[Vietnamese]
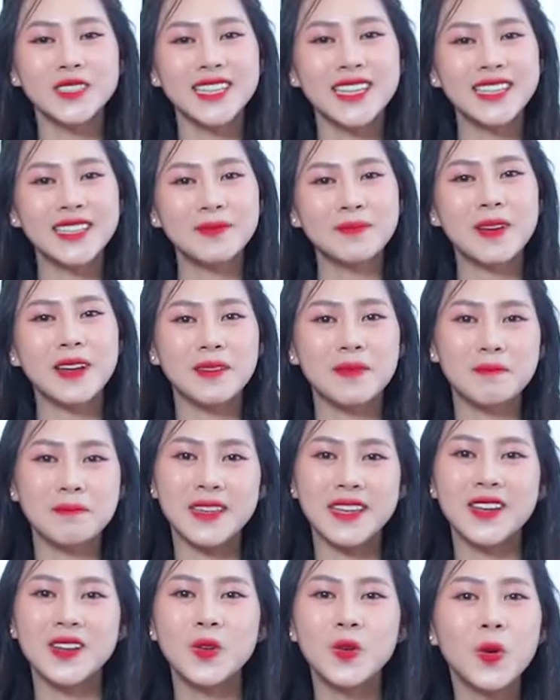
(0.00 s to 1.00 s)
xin bật
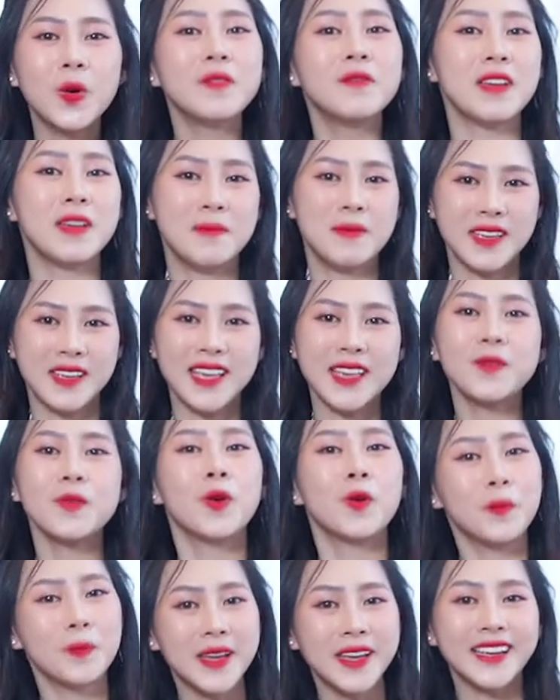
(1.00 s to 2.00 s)
mí luôn về bí kíp
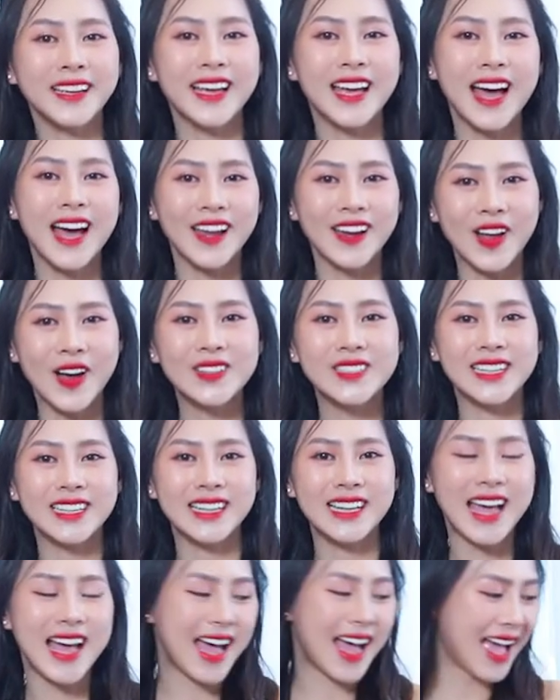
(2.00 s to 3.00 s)
của mình, đó
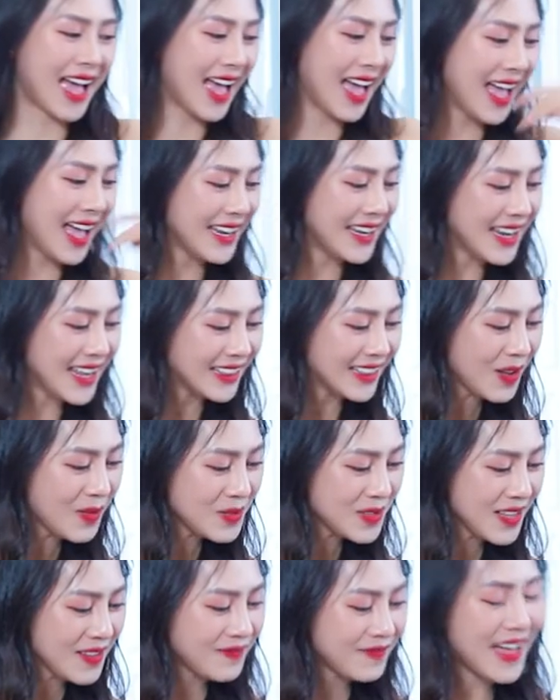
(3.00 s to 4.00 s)
chính là
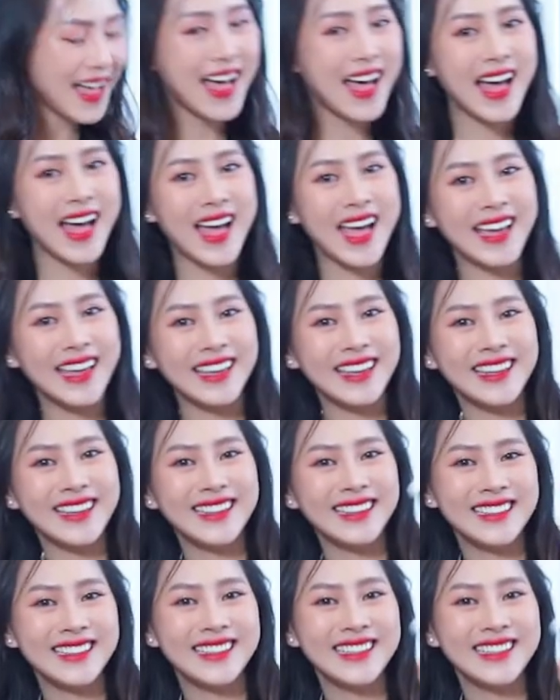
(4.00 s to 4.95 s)
Detoxify.